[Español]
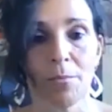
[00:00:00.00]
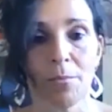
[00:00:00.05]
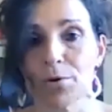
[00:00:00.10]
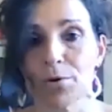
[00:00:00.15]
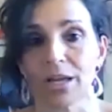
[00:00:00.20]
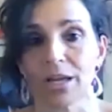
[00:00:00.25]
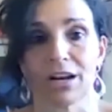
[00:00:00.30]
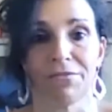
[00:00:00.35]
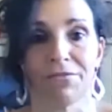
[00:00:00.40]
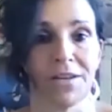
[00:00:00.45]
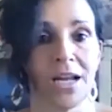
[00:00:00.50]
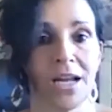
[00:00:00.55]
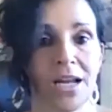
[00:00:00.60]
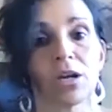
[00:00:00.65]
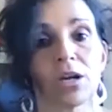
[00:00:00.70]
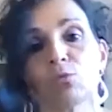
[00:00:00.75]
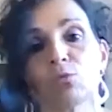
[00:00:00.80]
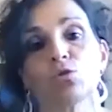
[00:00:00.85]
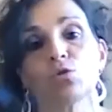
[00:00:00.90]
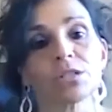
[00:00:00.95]
Porque al final
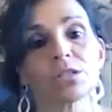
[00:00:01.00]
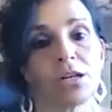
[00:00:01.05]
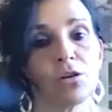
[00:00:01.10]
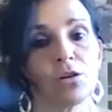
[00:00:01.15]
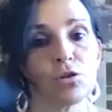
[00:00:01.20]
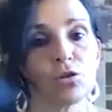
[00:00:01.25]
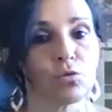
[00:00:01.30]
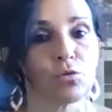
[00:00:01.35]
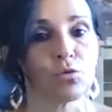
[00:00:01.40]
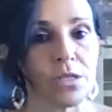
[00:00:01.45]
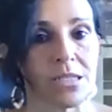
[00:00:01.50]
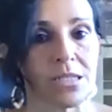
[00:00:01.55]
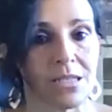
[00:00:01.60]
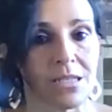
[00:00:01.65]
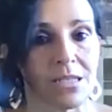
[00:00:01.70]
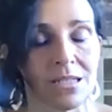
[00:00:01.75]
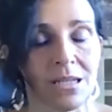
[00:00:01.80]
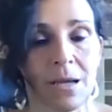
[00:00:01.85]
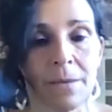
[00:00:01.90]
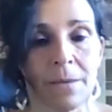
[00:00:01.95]
lo que buscan los
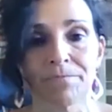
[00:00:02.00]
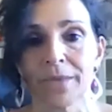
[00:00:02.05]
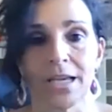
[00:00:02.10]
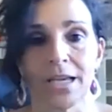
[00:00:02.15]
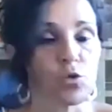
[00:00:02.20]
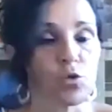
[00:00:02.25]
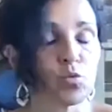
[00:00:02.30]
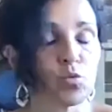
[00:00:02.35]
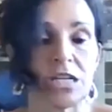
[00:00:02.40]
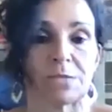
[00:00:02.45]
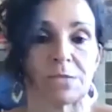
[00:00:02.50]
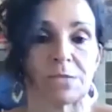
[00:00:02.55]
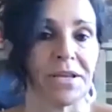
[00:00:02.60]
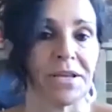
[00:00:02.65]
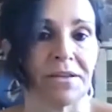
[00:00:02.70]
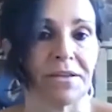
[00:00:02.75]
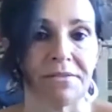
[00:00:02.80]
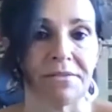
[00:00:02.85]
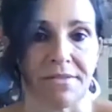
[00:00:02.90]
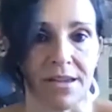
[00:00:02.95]
turistas es una
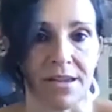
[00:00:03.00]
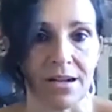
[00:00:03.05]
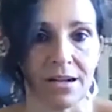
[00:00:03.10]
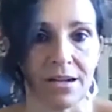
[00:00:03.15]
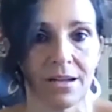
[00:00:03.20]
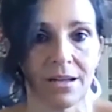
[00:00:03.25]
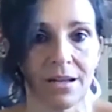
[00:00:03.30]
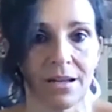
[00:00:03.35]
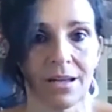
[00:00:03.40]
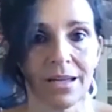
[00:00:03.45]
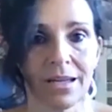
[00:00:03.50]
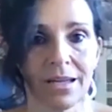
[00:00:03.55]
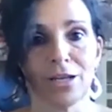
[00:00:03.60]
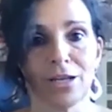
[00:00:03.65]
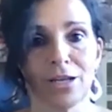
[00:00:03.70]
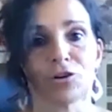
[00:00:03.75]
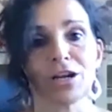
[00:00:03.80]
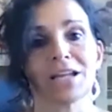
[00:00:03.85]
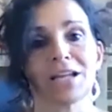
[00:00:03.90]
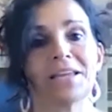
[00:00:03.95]
experiencia,
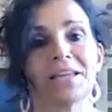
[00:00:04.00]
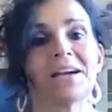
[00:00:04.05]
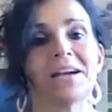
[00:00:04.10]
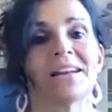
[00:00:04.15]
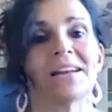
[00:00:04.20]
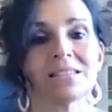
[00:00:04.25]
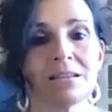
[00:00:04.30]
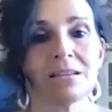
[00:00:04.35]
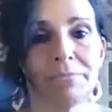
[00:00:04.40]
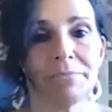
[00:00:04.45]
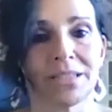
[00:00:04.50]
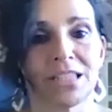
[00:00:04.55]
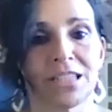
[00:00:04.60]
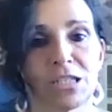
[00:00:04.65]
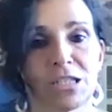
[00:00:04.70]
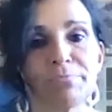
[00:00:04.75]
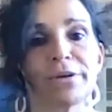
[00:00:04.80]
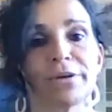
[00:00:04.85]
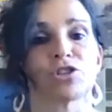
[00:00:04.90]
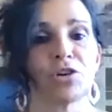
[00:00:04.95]
y lo que quieren las empresas
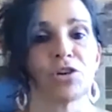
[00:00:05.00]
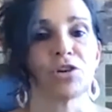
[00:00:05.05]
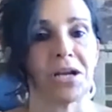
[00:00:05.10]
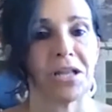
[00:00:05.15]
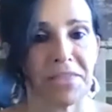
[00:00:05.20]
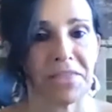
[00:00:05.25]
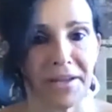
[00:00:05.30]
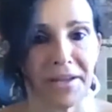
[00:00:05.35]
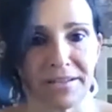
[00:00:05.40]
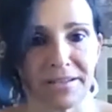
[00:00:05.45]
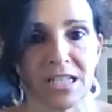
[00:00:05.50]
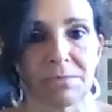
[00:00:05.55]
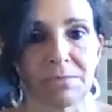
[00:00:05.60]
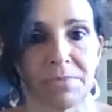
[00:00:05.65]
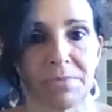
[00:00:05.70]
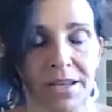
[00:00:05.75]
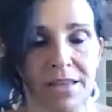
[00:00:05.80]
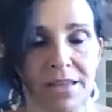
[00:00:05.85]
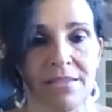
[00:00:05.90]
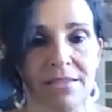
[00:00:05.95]
es personalizar esa
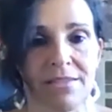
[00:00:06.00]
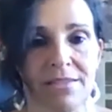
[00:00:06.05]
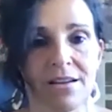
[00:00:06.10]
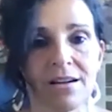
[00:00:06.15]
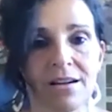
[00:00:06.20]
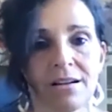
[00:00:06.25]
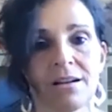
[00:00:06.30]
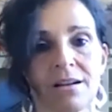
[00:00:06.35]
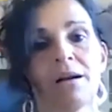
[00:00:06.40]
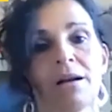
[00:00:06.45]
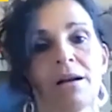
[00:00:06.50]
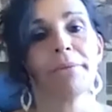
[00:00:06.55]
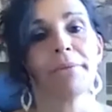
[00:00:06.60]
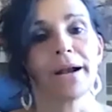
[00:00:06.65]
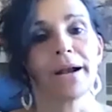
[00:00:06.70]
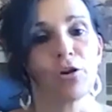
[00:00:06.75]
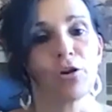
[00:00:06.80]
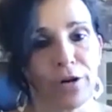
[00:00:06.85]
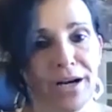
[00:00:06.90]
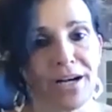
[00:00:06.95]
experiencia
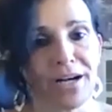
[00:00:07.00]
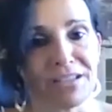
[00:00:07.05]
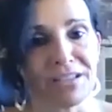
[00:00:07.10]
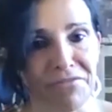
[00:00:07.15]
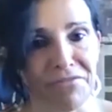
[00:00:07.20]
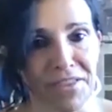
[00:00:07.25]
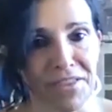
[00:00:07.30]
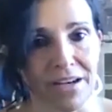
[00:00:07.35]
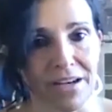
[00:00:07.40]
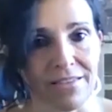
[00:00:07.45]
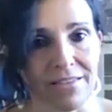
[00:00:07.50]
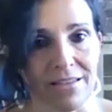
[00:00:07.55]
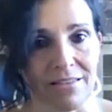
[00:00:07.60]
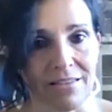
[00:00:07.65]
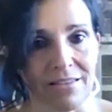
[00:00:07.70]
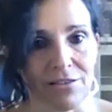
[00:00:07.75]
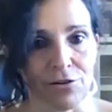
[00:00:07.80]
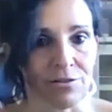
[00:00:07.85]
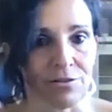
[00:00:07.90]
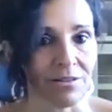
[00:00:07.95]
para lograr esa
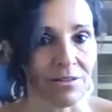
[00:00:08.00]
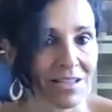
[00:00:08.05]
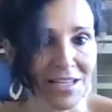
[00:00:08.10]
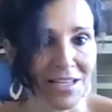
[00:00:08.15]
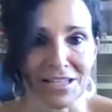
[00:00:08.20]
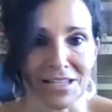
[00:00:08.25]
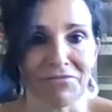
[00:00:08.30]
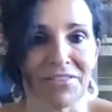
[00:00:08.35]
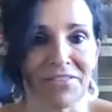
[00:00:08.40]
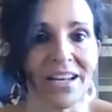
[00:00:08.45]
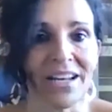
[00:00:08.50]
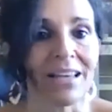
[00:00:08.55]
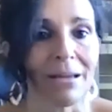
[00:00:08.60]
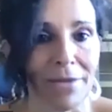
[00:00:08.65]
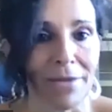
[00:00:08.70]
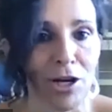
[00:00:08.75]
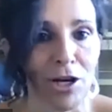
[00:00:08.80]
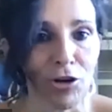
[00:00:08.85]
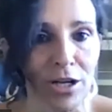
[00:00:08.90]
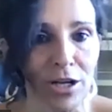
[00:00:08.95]
fidelización, que es al final
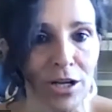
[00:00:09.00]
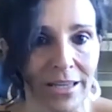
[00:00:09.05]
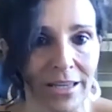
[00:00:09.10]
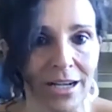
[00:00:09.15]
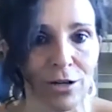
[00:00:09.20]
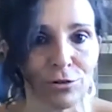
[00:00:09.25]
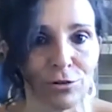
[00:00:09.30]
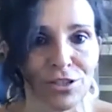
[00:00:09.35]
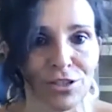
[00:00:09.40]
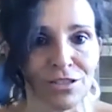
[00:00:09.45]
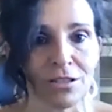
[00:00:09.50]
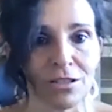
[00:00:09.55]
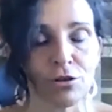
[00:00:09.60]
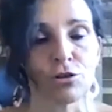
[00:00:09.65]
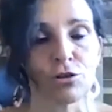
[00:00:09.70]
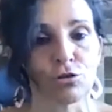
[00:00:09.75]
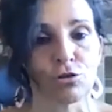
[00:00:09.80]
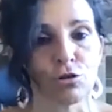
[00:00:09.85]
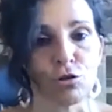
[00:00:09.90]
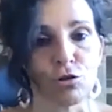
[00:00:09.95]
también lo que quieren los,
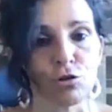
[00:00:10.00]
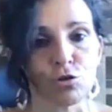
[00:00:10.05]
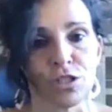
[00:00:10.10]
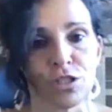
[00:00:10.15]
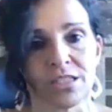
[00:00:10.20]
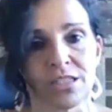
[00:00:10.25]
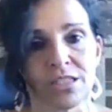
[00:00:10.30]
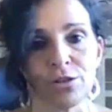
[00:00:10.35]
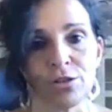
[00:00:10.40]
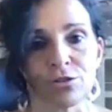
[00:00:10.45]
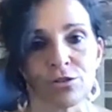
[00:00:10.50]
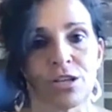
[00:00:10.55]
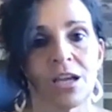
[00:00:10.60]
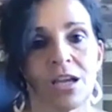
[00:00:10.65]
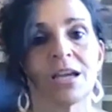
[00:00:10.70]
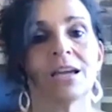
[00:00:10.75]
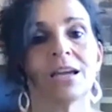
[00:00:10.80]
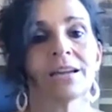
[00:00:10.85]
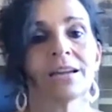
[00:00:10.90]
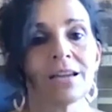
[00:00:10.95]
destinos,
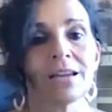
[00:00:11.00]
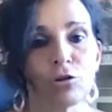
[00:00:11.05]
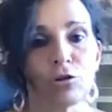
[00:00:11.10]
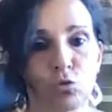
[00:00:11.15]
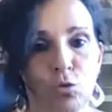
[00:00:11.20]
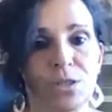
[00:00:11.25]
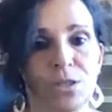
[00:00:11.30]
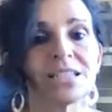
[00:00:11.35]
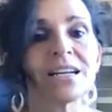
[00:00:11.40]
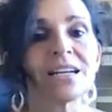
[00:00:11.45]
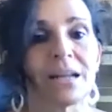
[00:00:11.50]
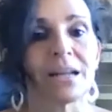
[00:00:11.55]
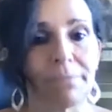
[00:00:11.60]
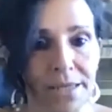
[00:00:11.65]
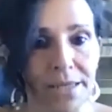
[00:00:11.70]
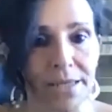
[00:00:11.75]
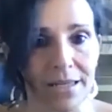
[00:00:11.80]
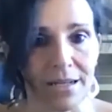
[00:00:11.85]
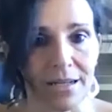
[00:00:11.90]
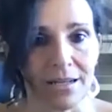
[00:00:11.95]
que los turistas
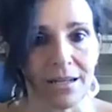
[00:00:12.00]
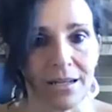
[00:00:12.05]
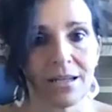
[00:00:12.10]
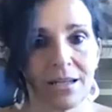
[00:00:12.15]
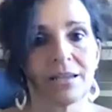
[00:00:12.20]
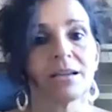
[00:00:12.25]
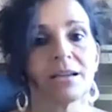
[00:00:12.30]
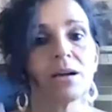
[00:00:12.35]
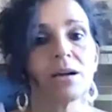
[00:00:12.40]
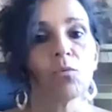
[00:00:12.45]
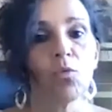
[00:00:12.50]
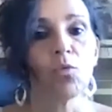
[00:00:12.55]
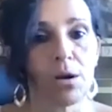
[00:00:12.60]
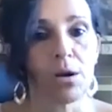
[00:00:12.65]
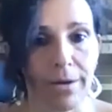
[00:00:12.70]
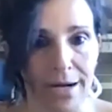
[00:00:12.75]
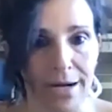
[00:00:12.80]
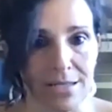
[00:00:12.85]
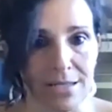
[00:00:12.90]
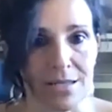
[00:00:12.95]
repitan y que
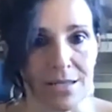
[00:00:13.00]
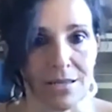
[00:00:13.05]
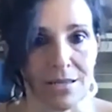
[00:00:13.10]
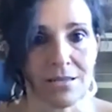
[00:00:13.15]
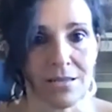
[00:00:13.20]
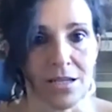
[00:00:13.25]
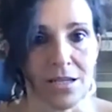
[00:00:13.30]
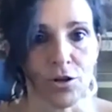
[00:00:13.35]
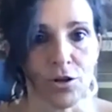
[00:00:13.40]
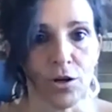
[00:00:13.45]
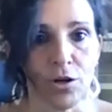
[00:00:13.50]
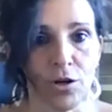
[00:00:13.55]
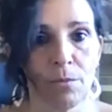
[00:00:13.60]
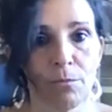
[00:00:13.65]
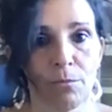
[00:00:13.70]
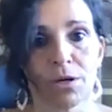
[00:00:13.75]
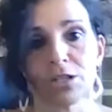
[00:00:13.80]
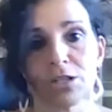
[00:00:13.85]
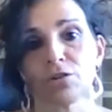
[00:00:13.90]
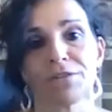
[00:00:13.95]
vuelvan a ese destino,
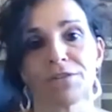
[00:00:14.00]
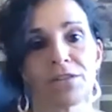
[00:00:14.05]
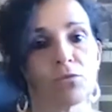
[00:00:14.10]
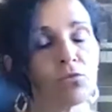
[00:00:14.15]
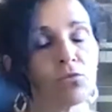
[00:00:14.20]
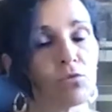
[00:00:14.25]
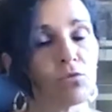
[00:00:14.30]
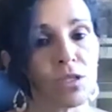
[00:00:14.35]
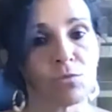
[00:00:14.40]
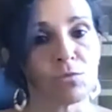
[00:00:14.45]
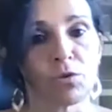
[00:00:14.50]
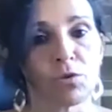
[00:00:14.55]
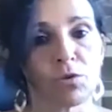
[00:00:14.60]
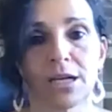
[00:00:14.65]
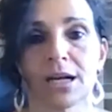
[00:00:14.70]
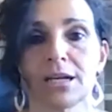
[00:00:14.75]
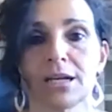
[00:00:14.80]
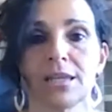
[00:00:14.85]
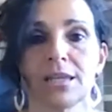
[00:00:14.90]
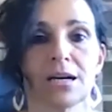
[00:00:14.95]
porque se ofrece un turismo
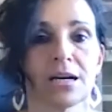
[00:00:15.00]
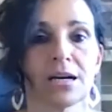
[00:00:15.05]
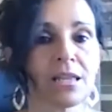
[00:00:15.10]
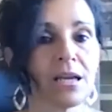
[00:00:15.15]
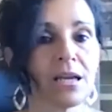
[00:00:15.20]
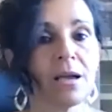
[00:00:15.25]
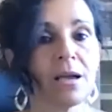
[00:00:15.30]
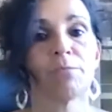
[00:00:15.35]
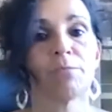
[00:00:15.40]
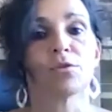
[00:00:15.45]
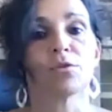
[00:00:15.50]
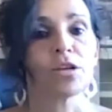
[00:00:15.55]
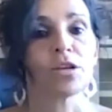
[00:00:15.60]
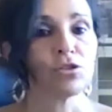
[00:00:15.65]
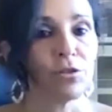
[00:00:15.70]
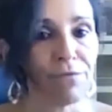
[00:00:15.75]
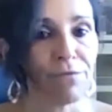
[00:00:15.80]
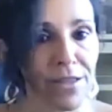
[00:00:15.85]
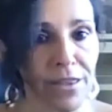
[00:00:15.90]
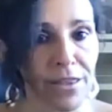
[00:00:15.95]
de calidad, porque
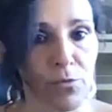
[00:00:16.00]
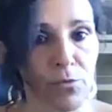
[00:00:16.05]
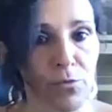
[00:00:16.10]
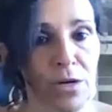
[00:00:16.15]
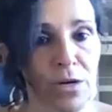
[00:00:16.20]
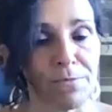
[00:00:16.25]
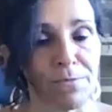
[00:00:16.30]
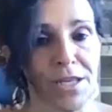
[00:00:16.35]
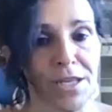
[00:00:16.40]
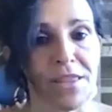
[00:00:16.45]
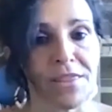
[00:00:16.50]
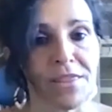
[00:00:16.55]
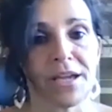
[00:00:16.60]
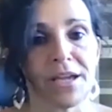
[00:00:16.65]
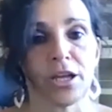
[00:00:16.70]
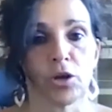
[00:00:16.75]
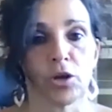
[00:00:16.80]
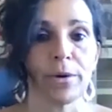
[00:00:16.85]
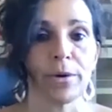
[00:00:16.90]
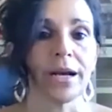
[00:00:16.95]
se ofrece una
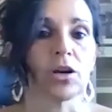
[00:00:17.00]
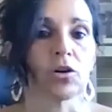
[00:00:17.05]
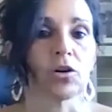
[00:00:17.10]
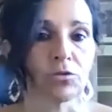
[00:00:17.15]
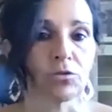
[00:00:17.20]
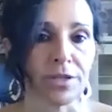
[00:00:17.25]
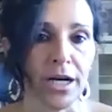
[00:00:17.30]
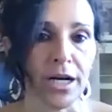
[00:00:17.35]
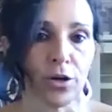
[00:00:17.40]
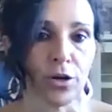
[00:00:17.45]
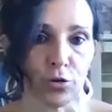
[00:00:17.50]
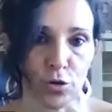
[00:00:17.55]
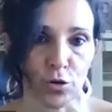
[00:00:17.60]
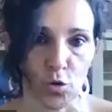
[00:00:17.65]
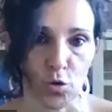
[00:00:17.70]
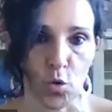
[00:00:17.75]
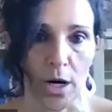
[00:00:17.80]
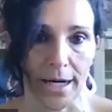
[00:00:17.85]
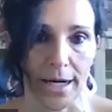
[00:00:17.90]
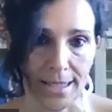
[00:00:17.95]
experiencia que no van a encontrar en
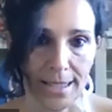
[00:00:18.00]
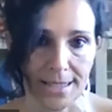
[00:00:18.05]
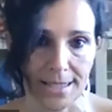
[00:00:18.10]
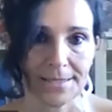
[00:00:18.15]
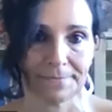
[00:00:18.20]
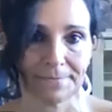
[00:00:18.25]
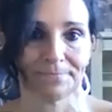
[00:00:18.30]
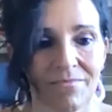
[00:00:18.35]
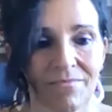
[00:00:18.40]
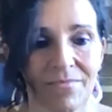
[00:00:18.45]
otros lugares.